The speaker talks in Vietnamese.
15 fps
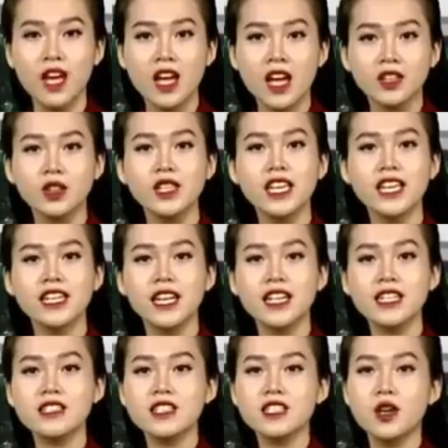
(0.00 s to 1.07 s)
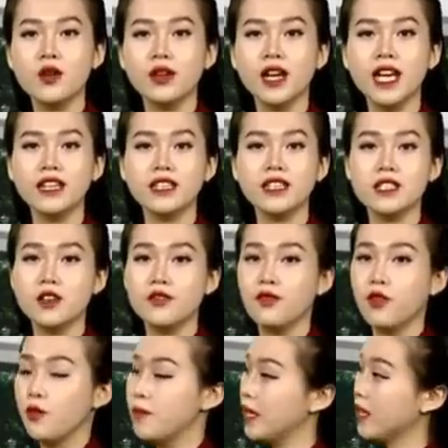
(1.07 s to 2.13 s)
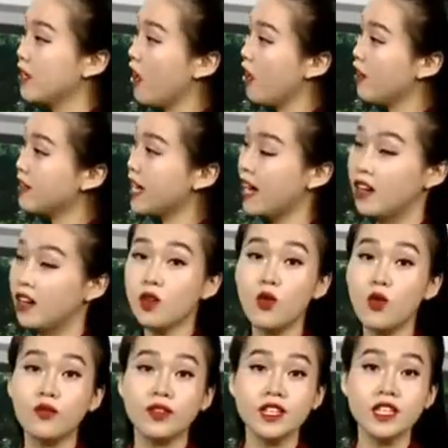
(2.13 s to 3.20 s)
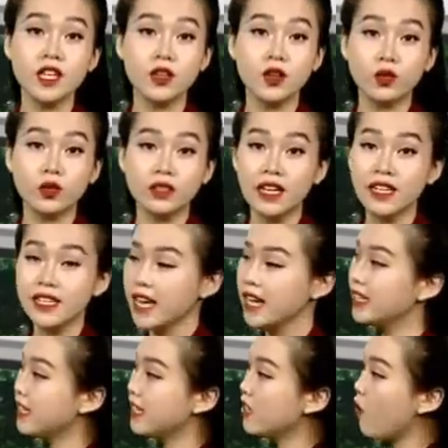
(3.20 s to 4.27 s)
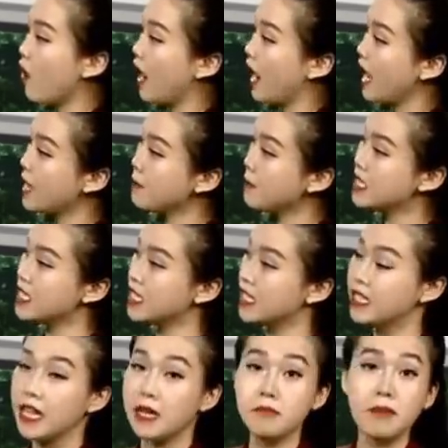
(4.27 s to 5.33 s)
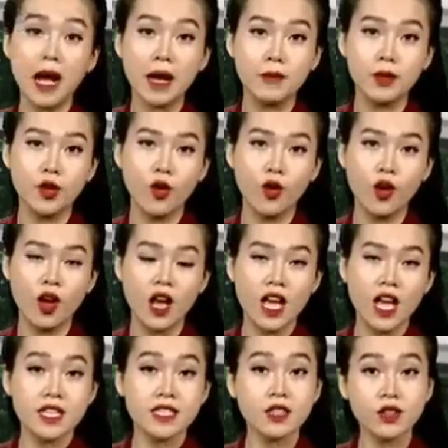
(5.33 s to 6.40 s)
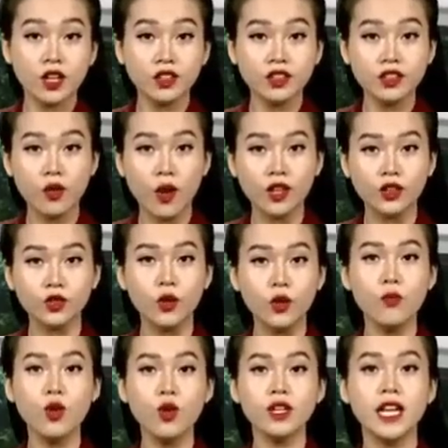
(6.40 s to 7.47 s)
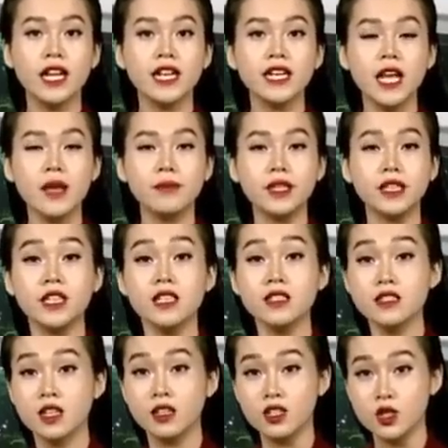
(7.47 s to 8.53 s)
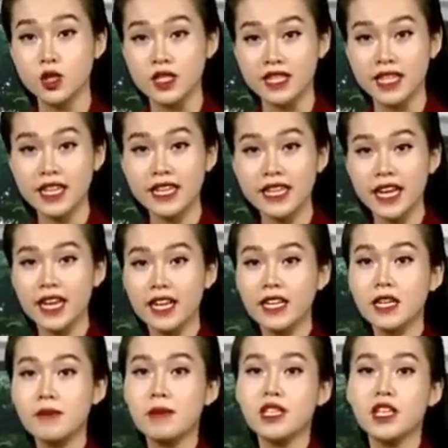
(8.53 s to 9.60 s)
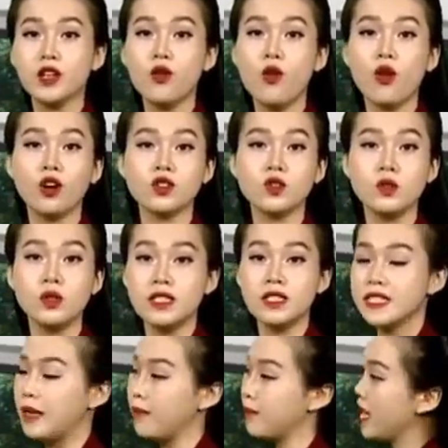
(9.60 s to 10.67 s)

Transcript: Tuy nhiên đến trưa chiều nay thì trời phổ biến có nắng cùng với nhiệt độ tăng nhanh lên khoảng 29 đến 30 độ. Sau đó từ khoảng tối muộn đến đêm thì tiết trời chuyển rét nhẹ khi mà nhiệt độ có xu hướng giảm